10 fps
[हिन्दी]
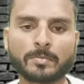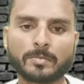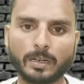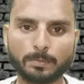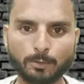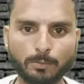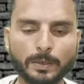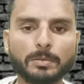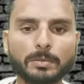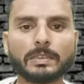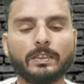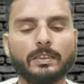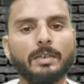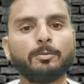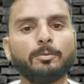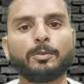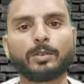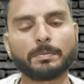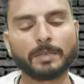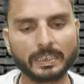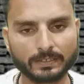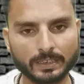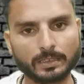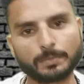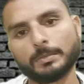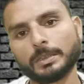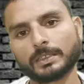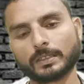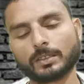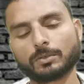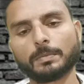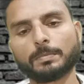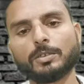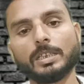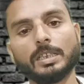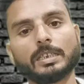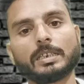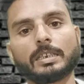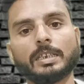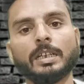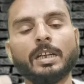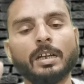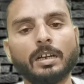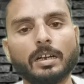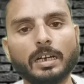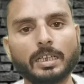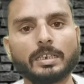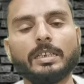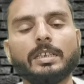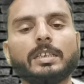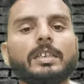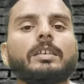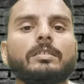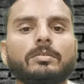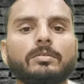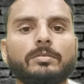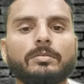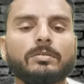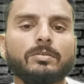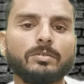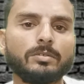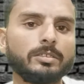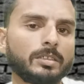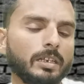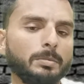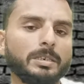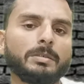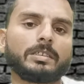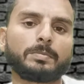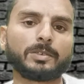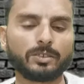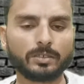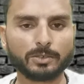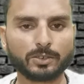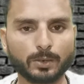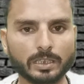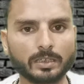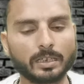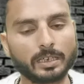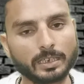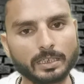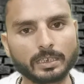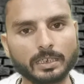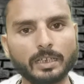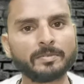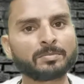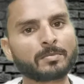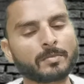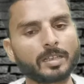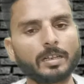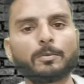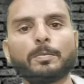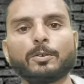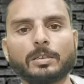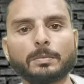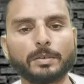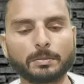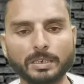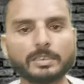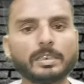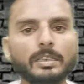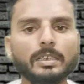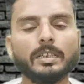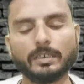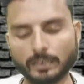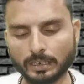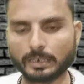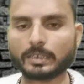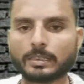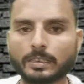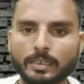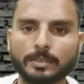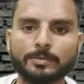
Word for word: आपको ऊपर भी मिल सकते हैं आपको प्रोग्राम फाइल्स के अंदर भी मिल सकते हैं तो आपको एक एक करके हर एक जितना भी डिवाइस आपके सिस्टम में इंस्टॉल था हर एक का आपको फोल्डर परमानेंटली डिलीट कर देना है